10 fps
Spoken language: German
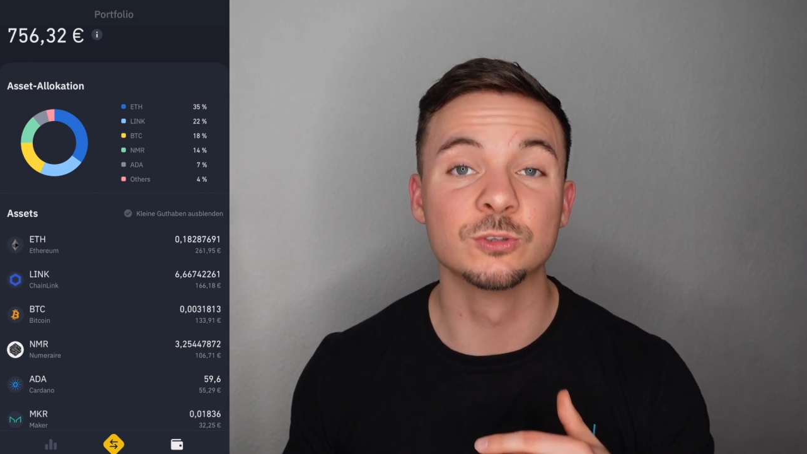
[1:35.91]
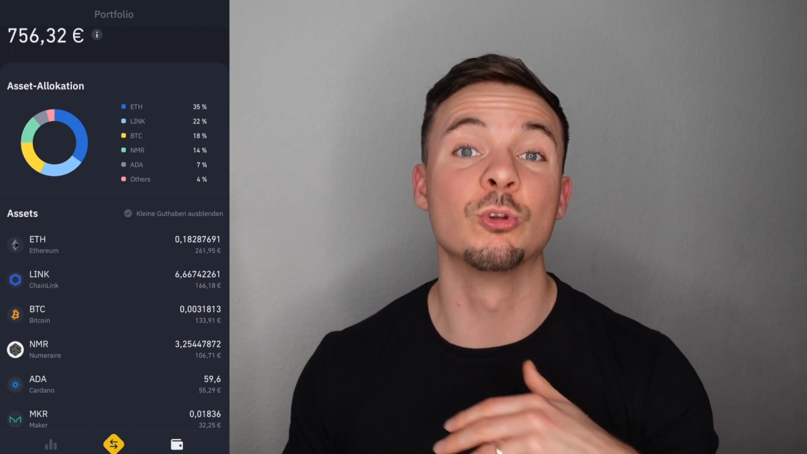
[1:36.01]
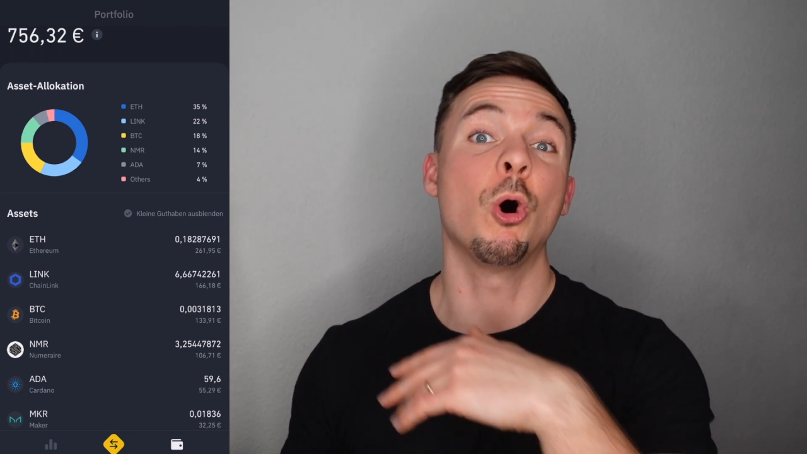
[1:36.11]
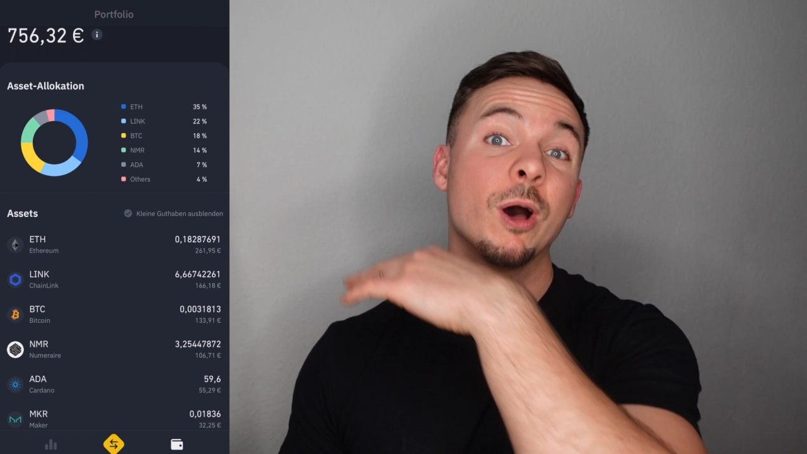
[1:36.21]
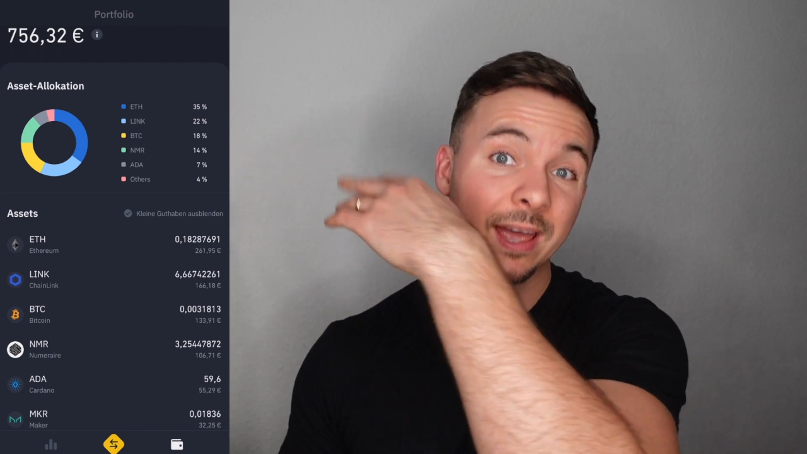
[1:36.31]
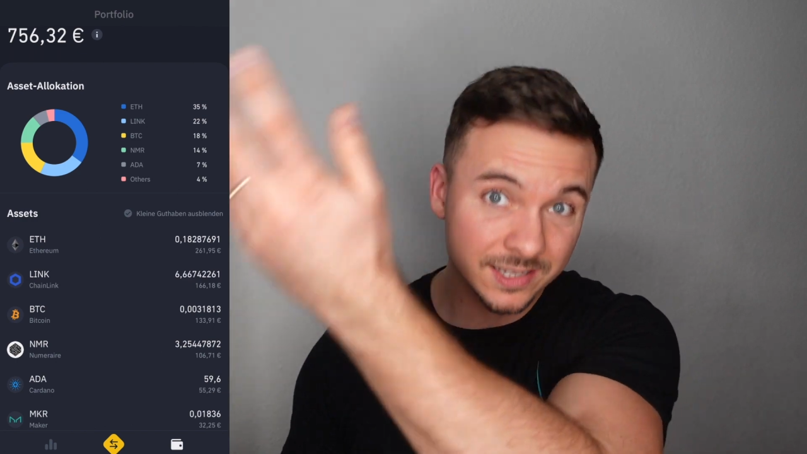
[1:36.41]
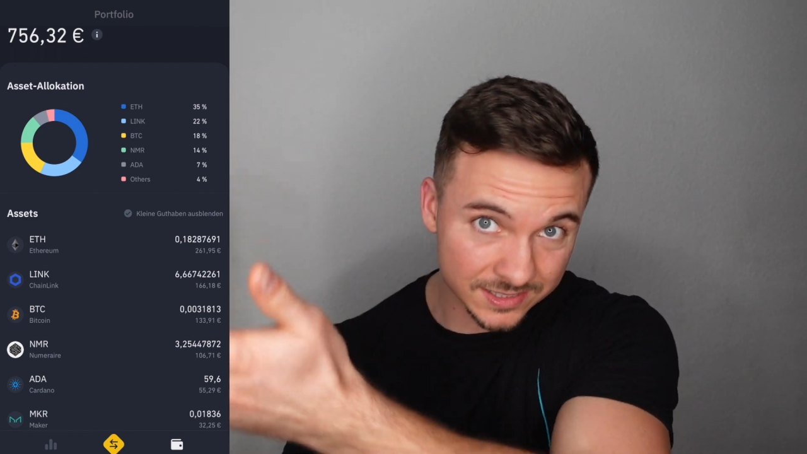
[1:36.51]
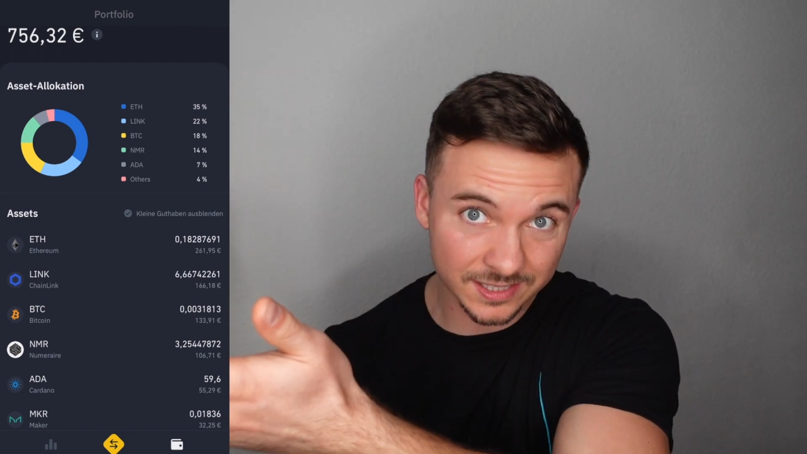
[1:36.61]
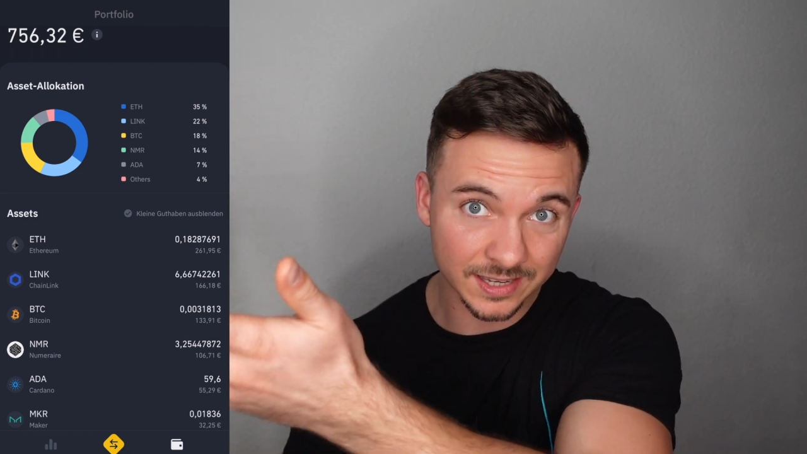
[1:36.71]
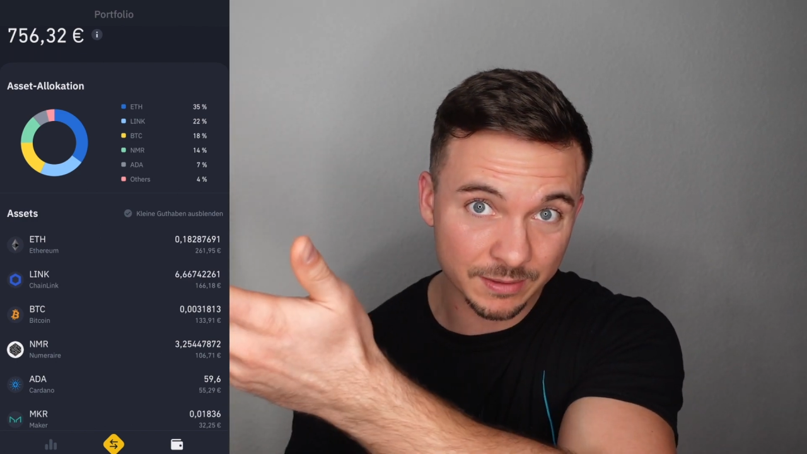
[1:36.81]
noch
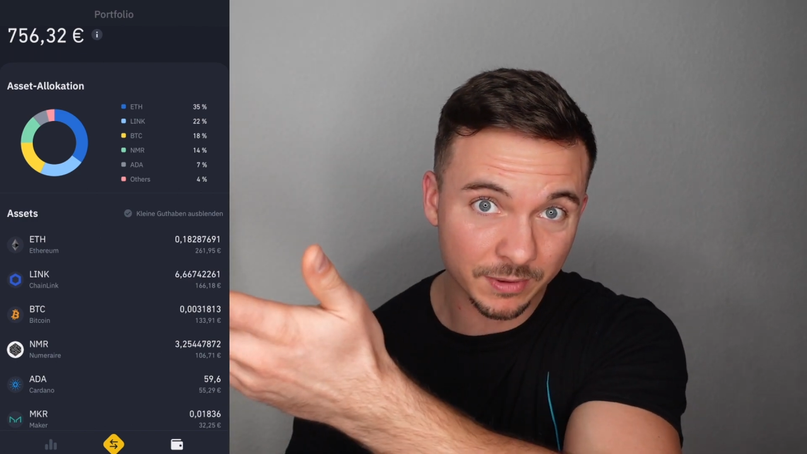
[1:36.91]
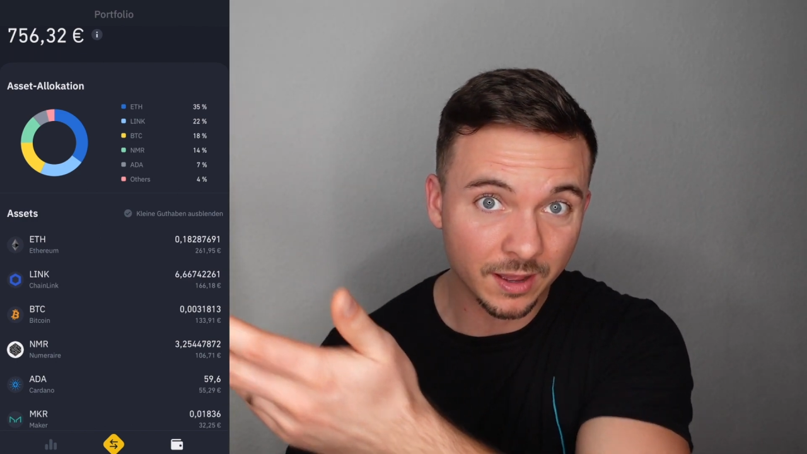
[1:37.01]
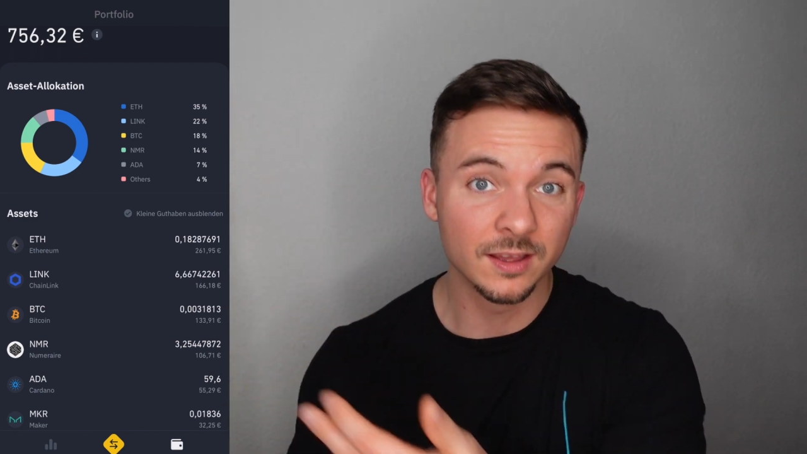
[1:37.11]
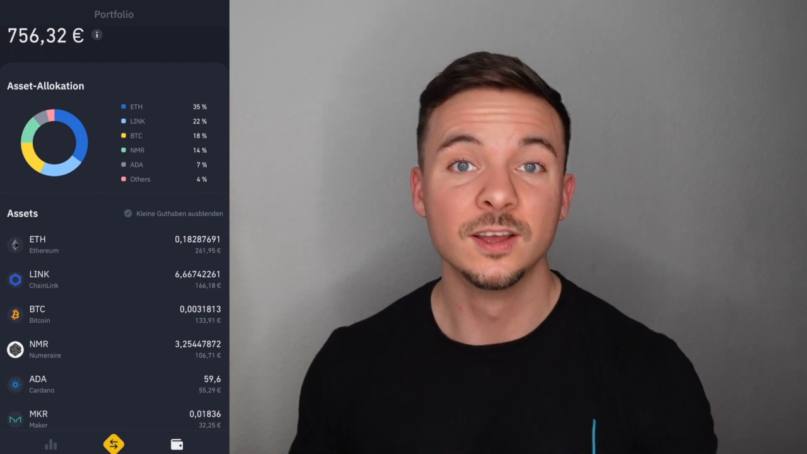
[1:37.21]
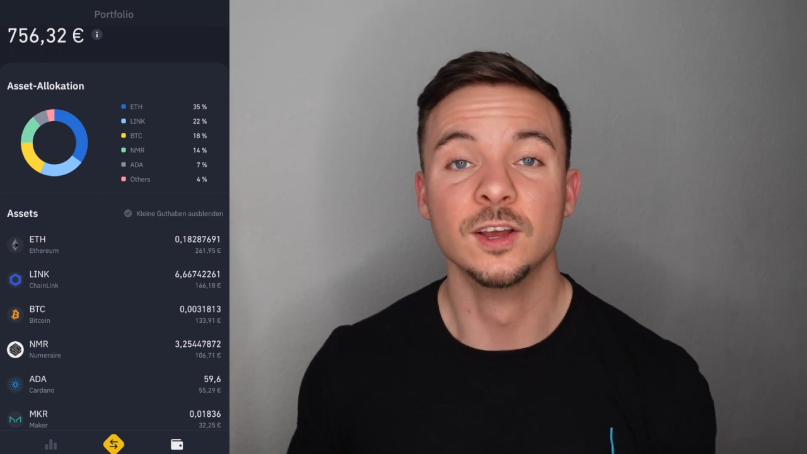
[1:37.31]
extremer.